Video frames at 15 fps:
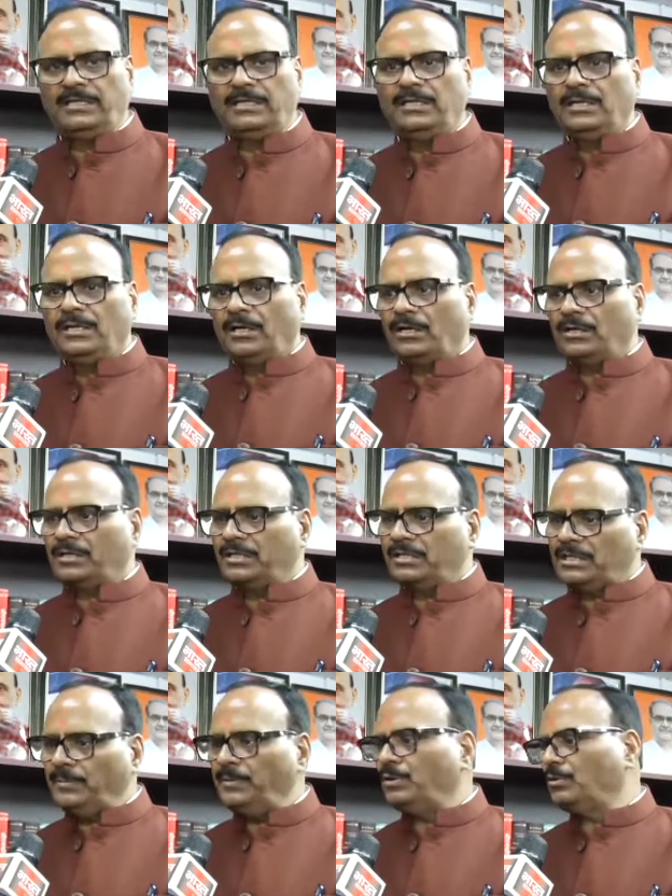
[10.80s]
हैं और
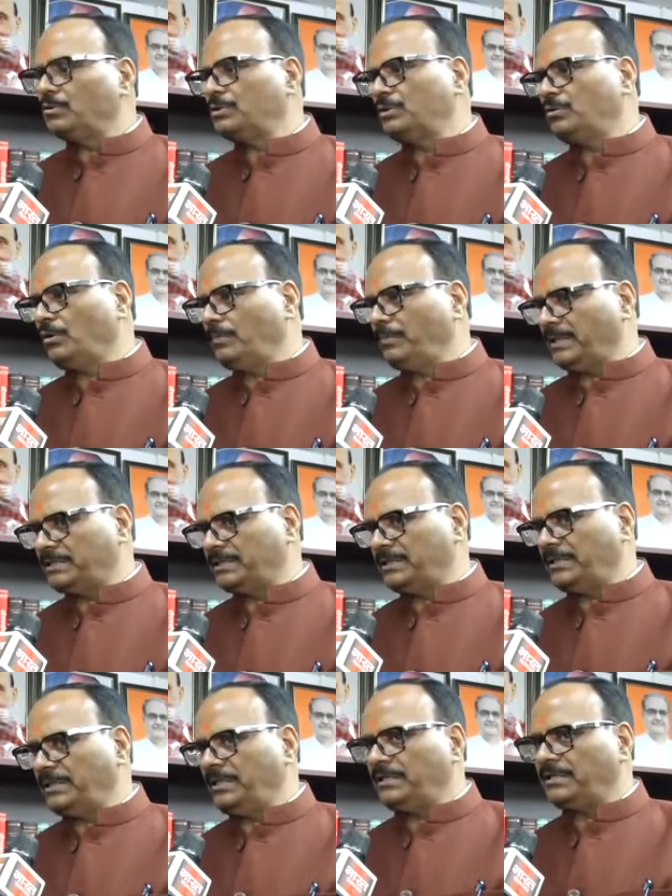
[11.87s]
किसी भी दोषी को हम
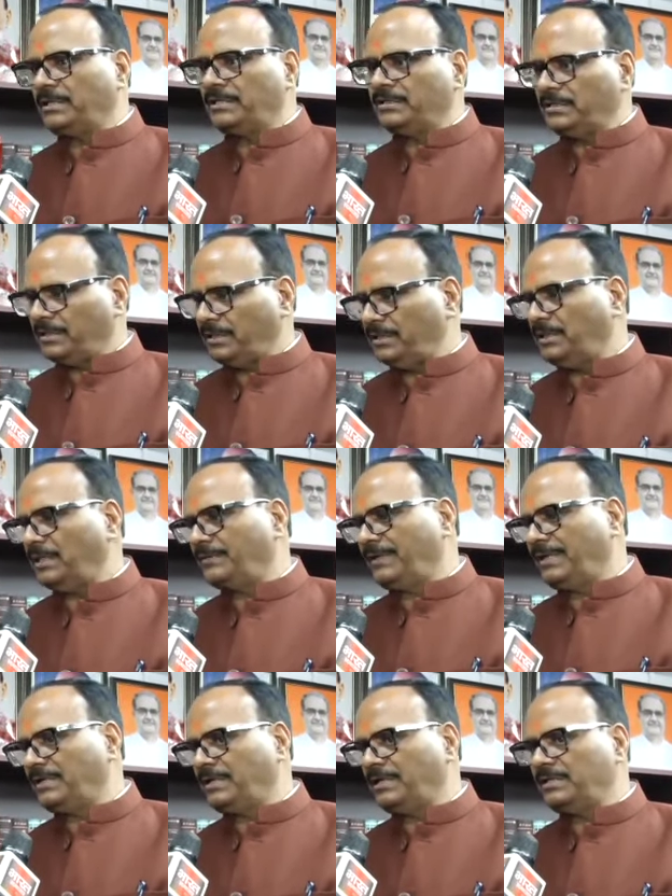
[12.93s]
बख्शेंगे नहीं कड़ी से कड़ी
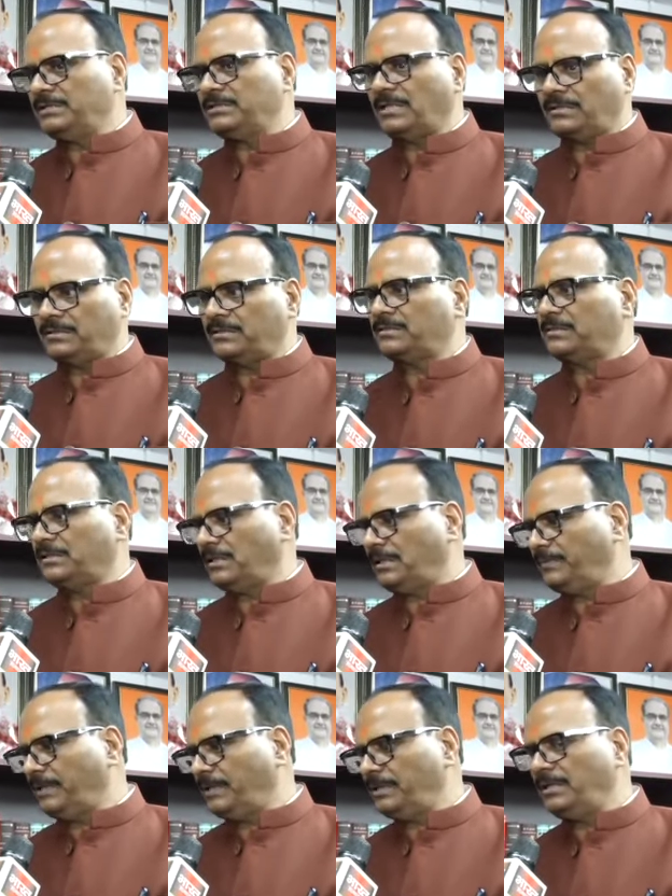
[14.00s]
कार्रवाई करेंगे सख्त से सजा
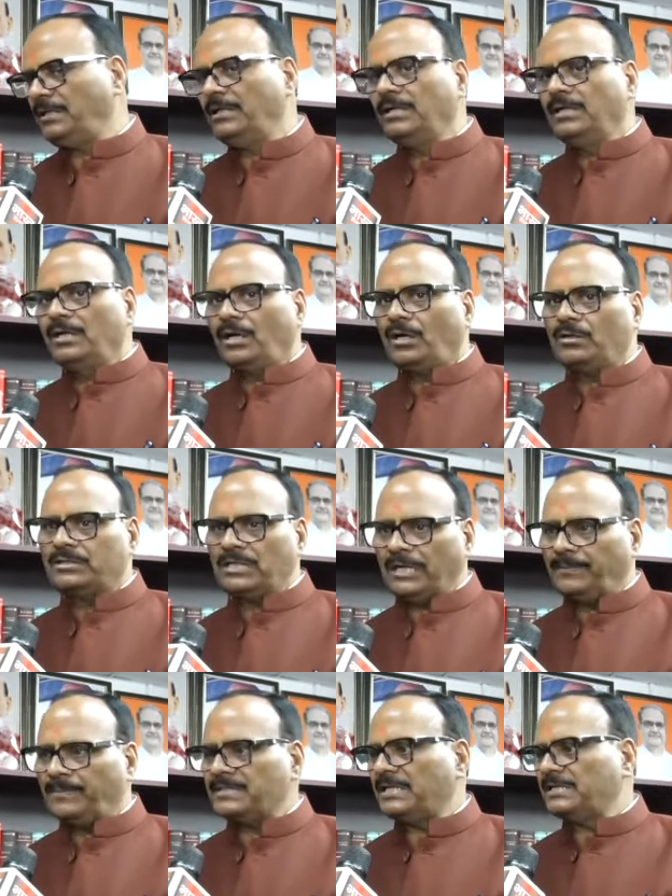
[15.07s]
मिलेगी और चाहे
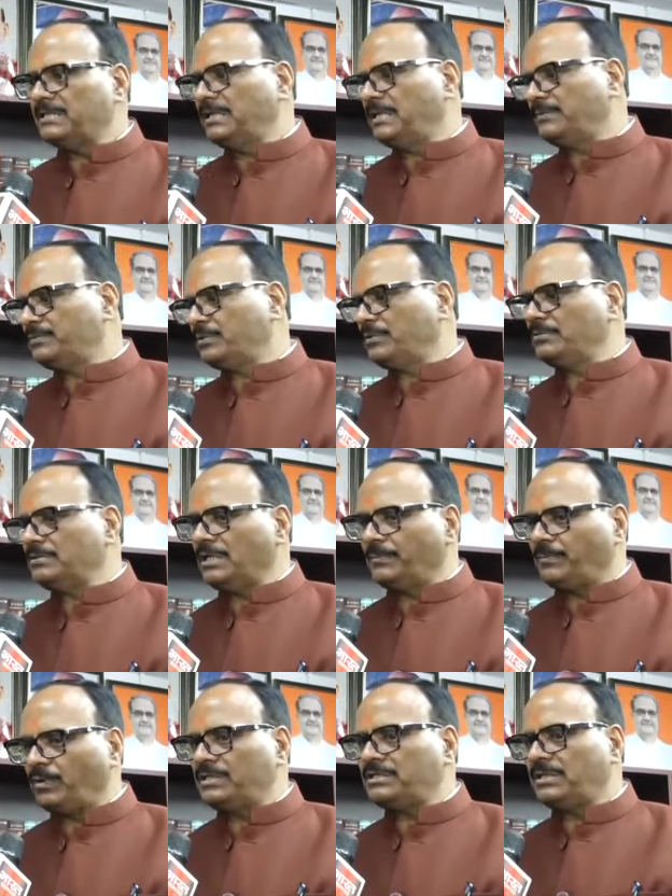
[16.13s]
प्रशासनिक अफसर हो चाहे
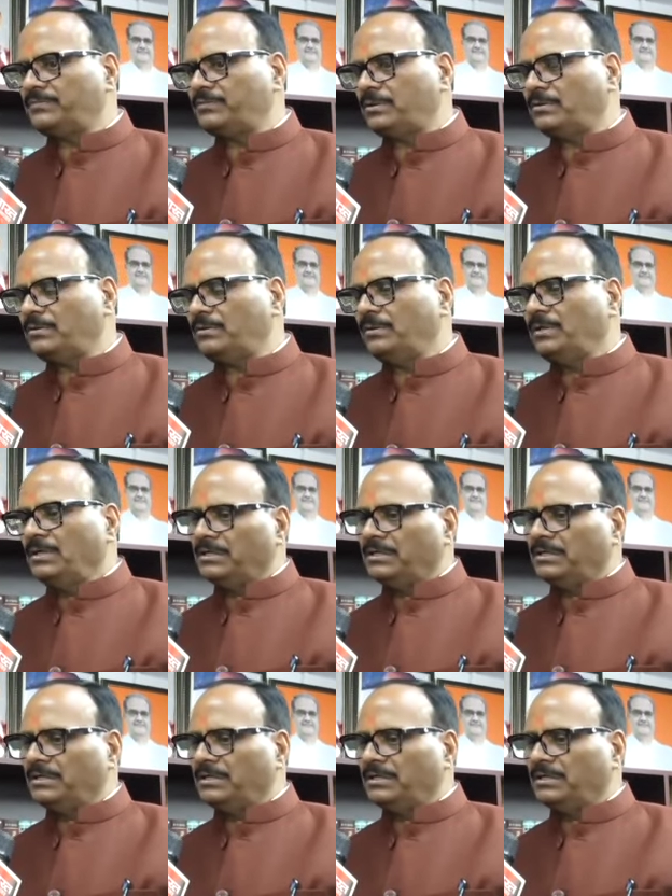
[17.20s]
पुलिस अफसर हो